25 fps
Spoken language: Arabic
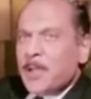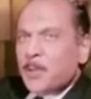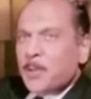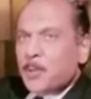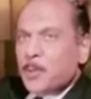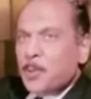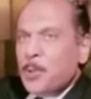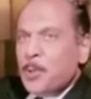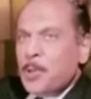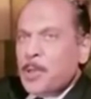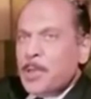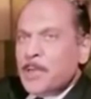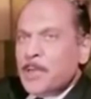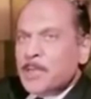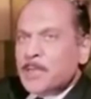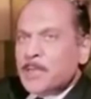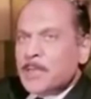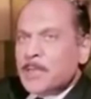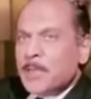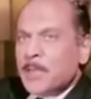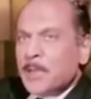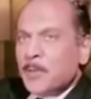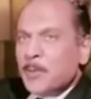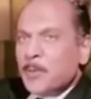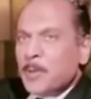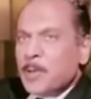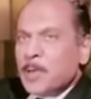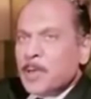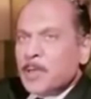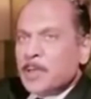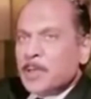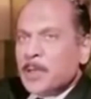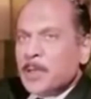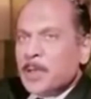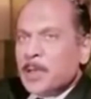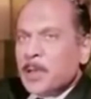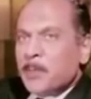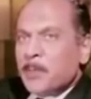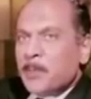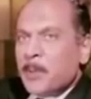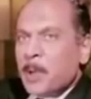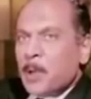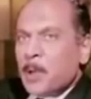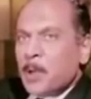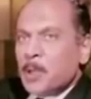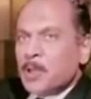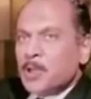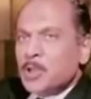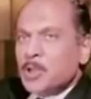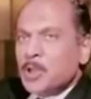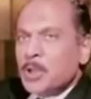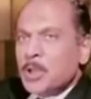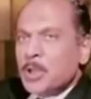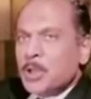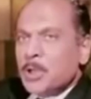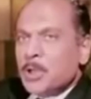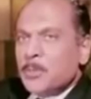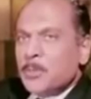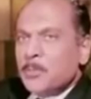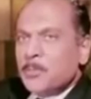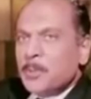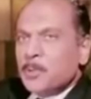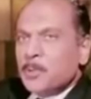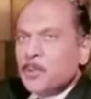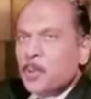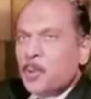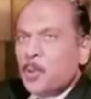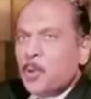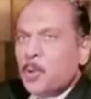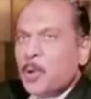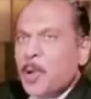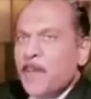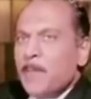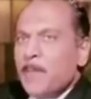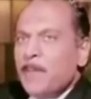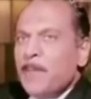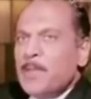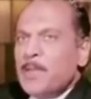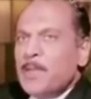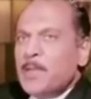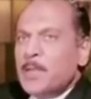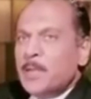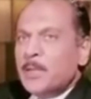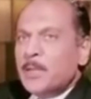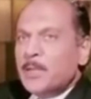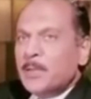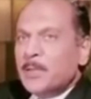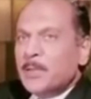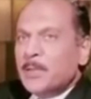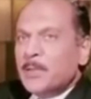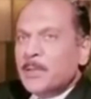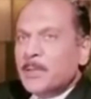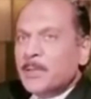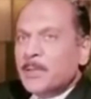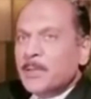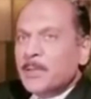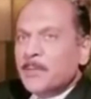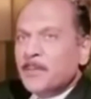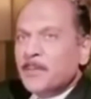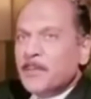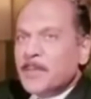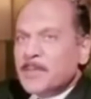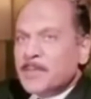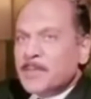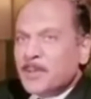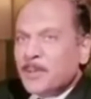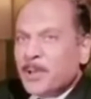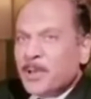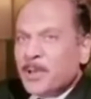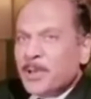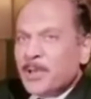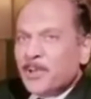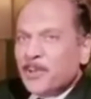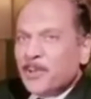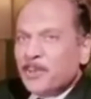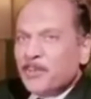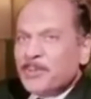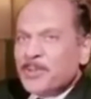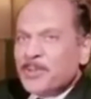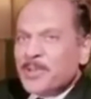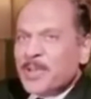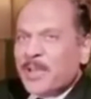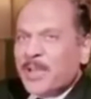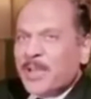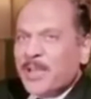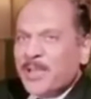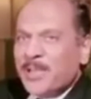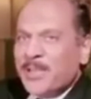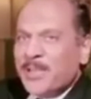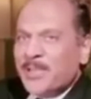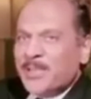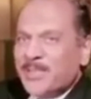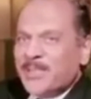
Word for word: كل انسان واخد ال 24 ايراد بتوعه كاملين بس واخدهم مشكلين